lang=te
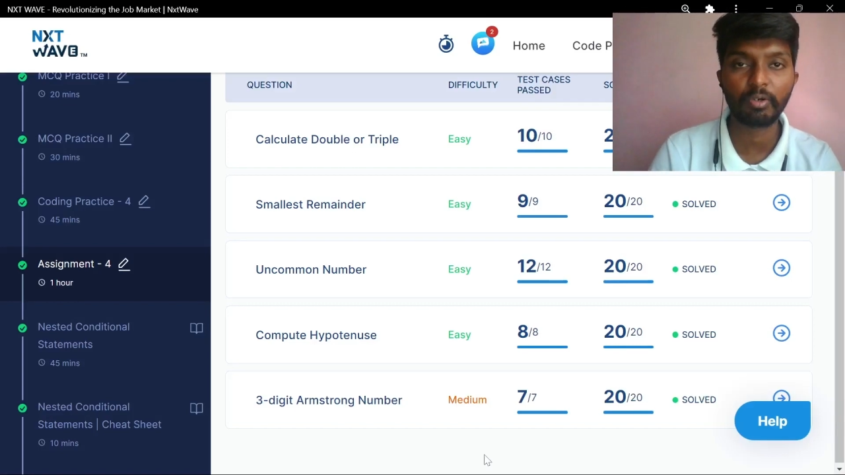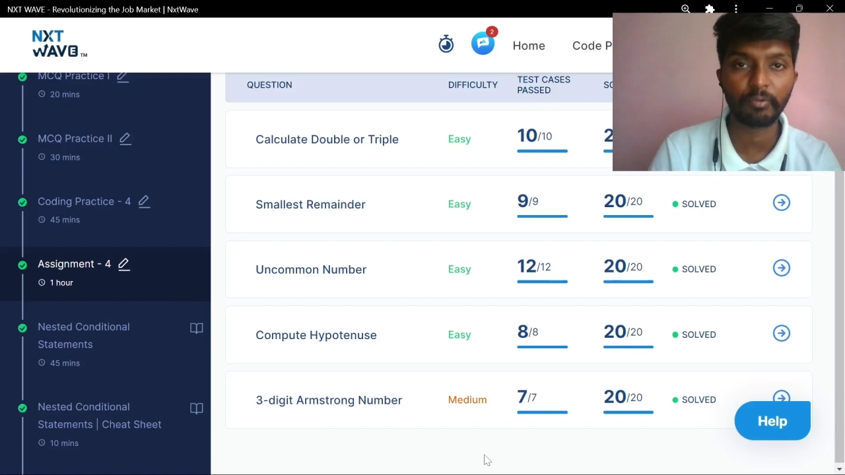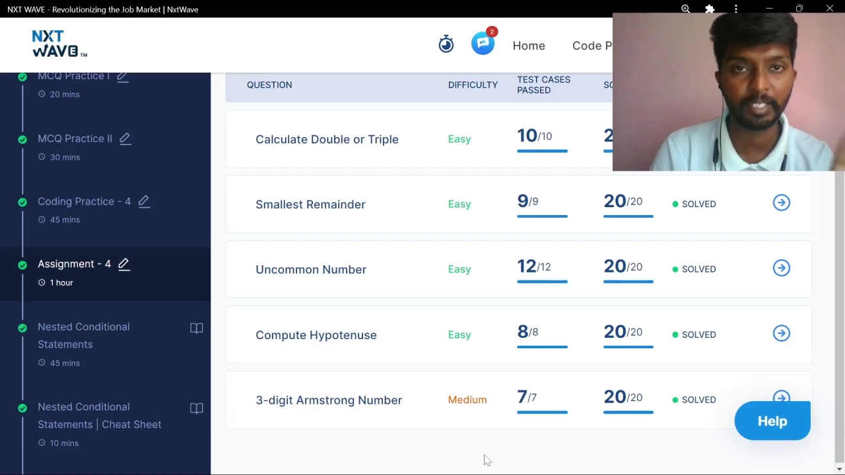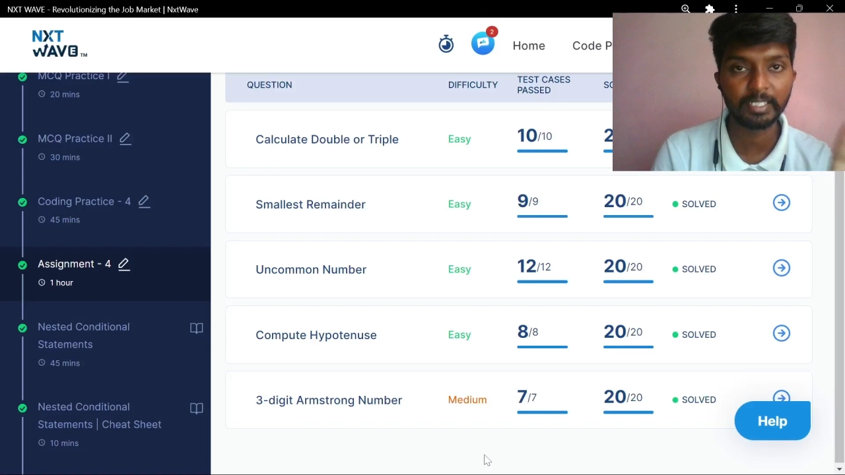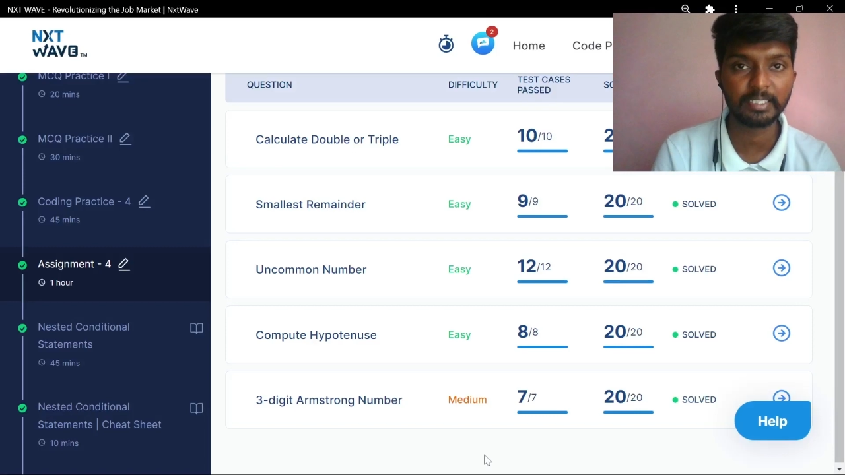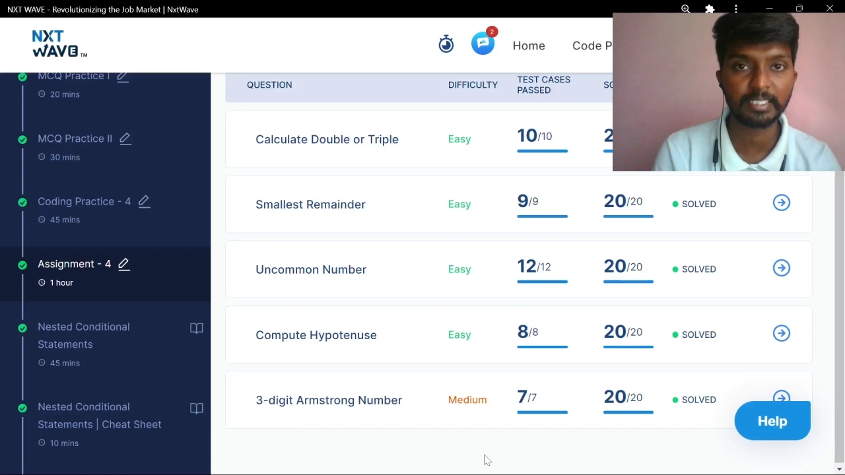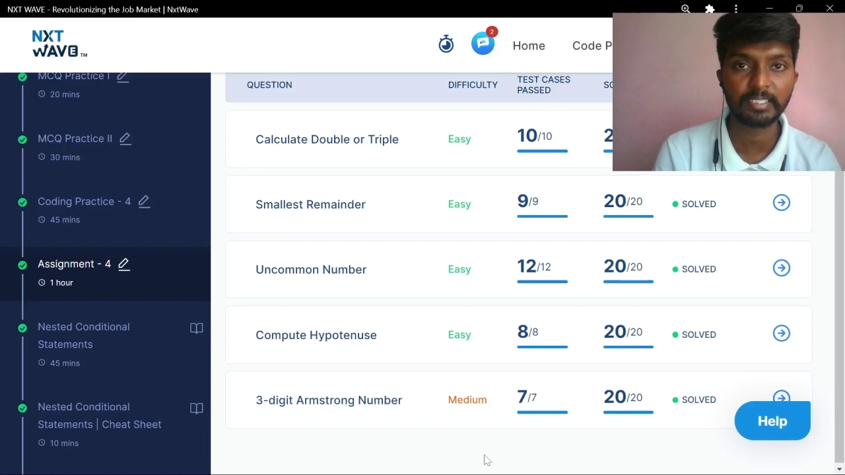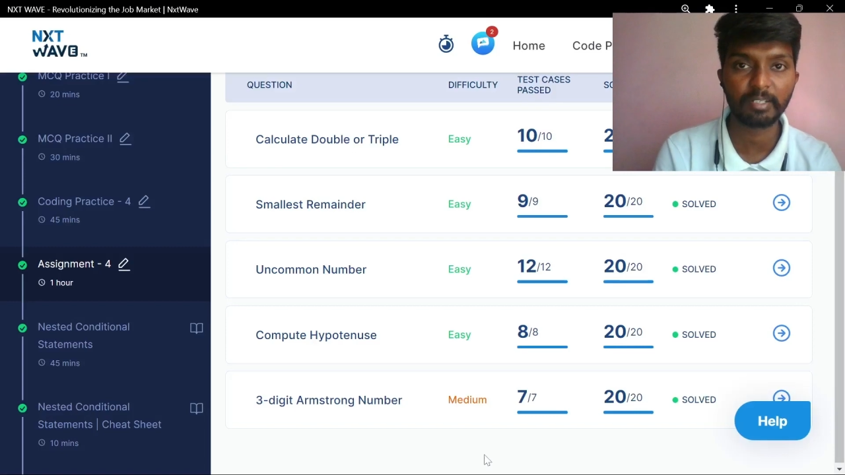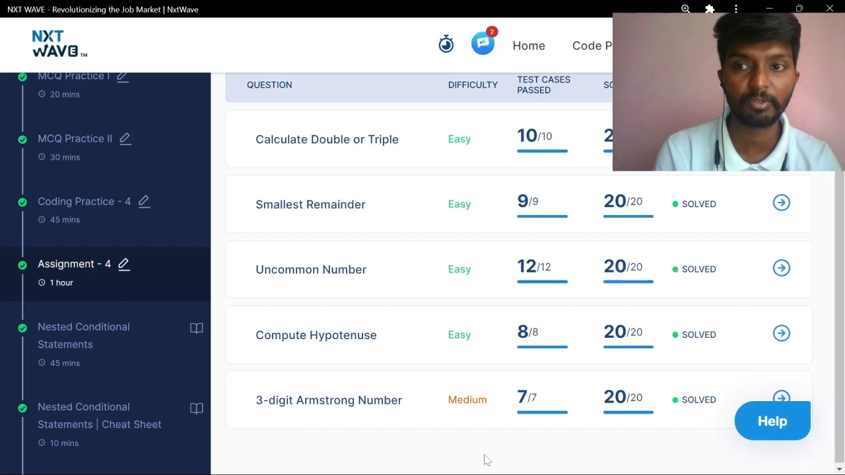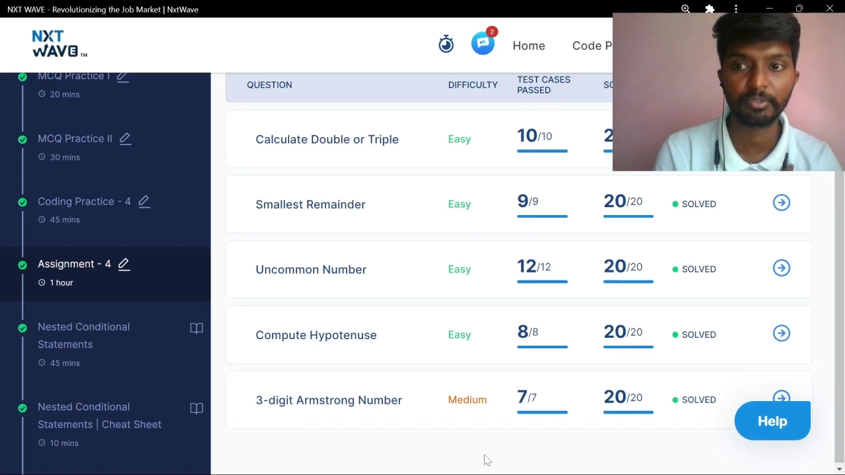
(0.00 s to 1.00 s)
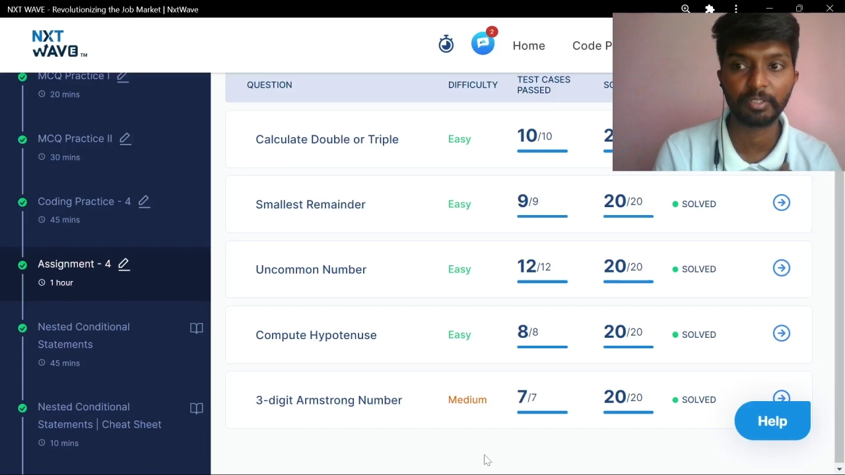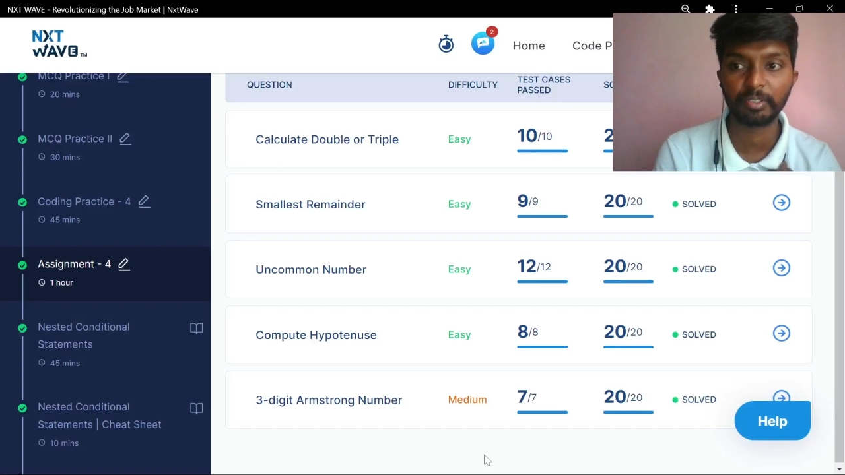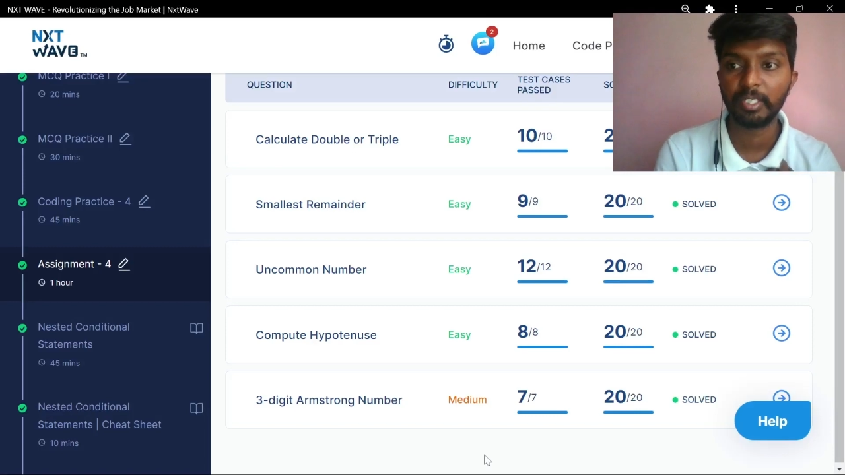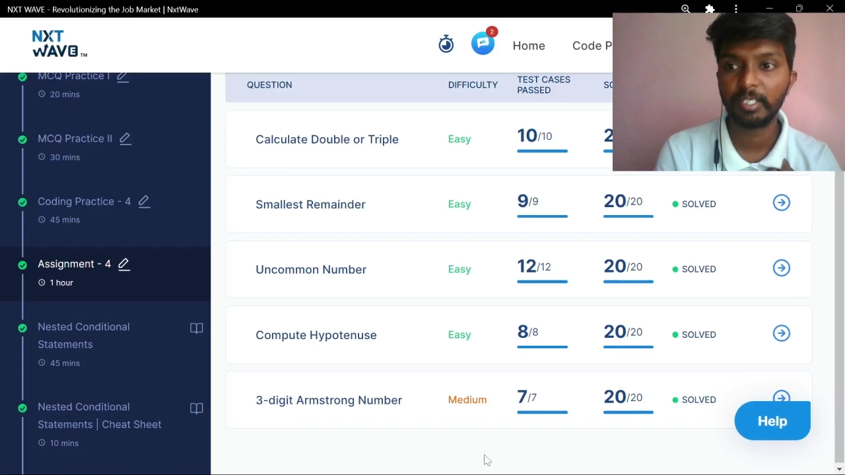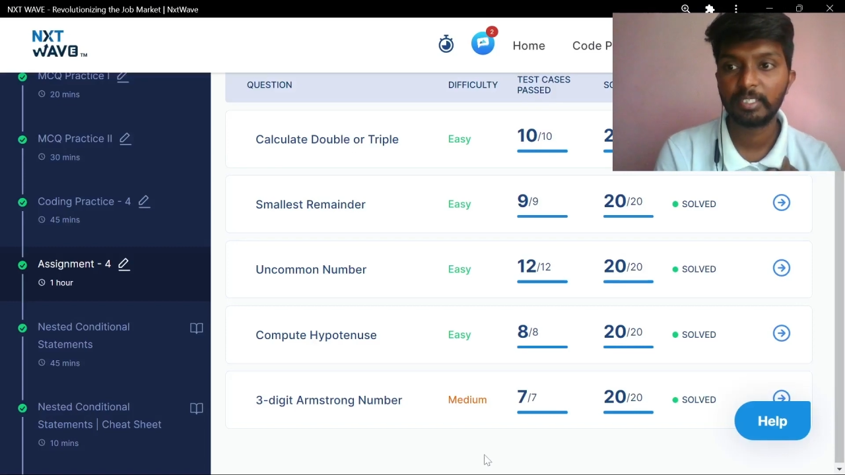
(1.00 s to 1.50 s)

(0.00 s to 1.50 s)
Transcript: ఒకవేళ చేస్తారు కొందరు